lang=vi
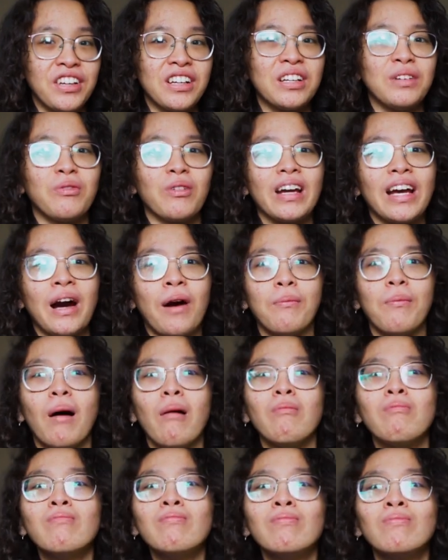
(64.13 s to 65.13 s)
nhận được một cái học
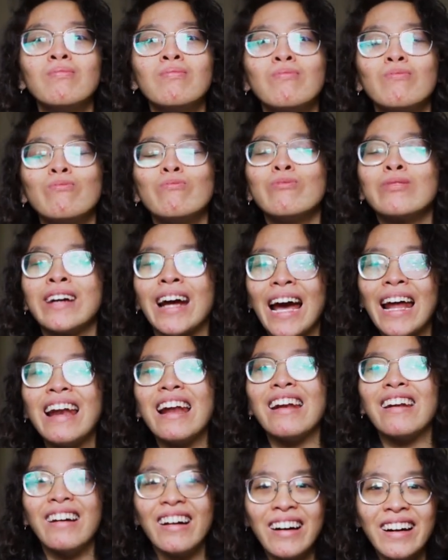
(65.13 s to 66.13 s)
bổng khá
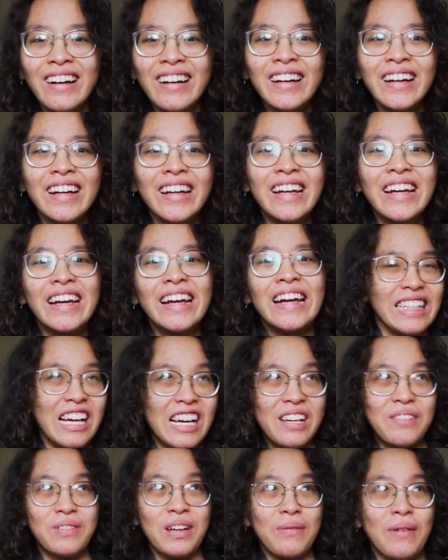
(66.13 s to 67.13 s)
là lớn. Thì
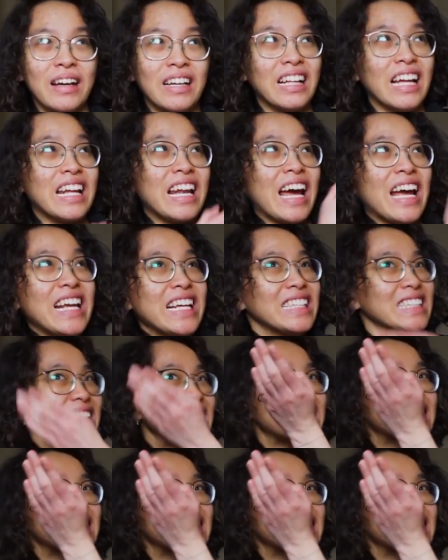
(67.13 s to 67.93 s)
đấy, các bạn có thể thấy.